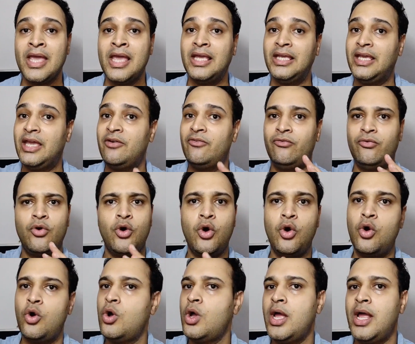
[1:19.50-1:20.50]
ये वो
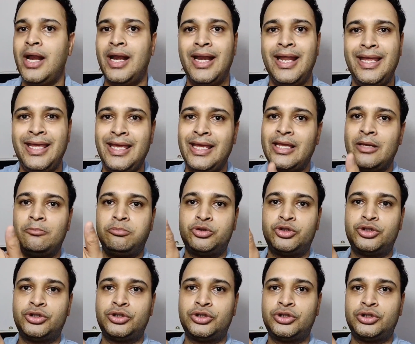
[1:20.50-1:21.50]
नहीं है कि
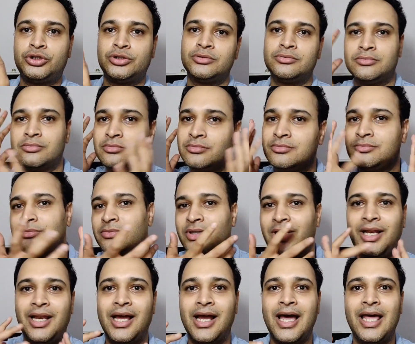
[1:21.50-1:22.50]

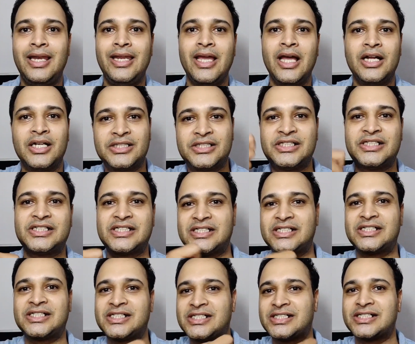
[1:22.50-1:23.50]
लगा लिया
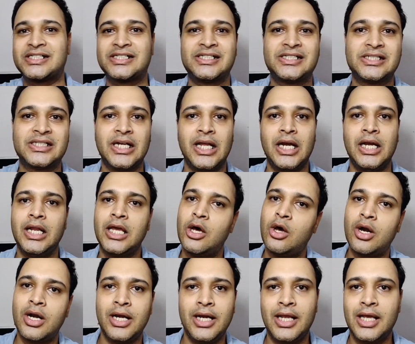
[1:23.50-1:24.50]
कर लिया
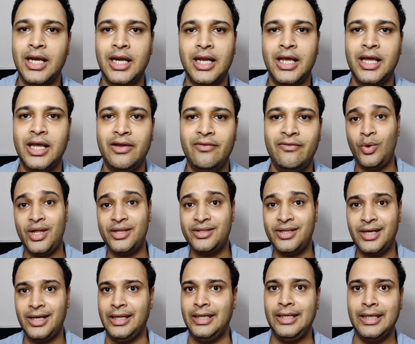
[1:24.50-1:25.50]
और निकल गए तो ऐसा
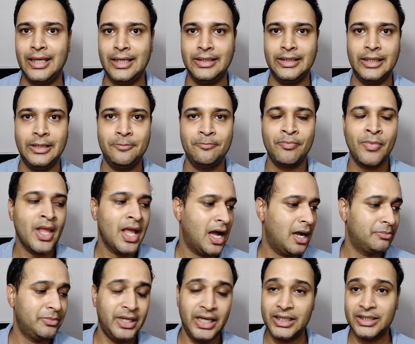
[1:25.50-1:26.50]
नहीं है ये
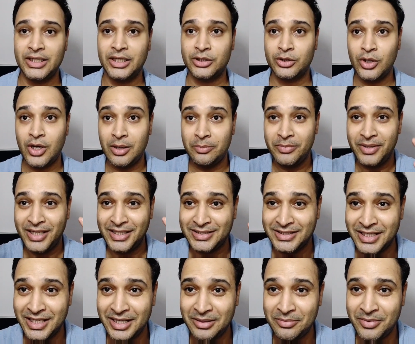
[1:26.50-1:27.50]
आप देख सकते हो आप मेरे
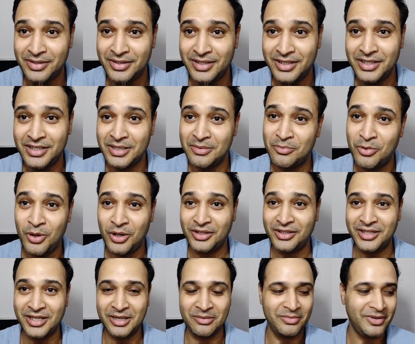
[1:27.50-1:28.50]
चेहरे पे से कि बहुत
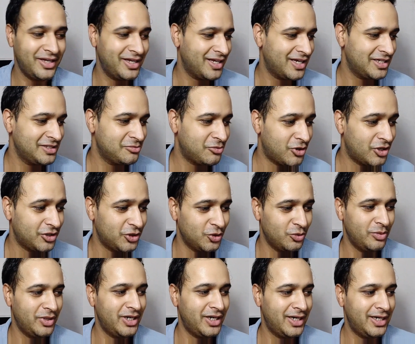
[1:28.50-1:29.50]
गर्मी है आज बहुत
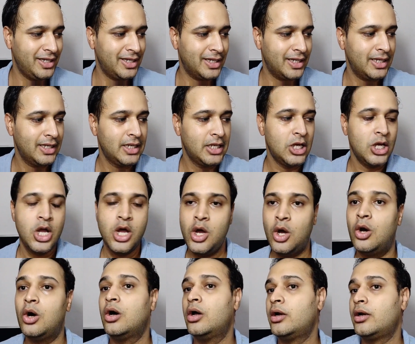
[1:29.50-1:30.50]
ह्यूमिडिटी है
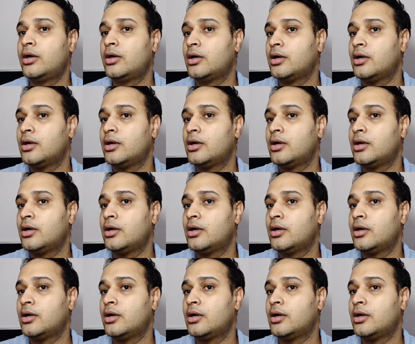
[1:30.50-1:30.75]
और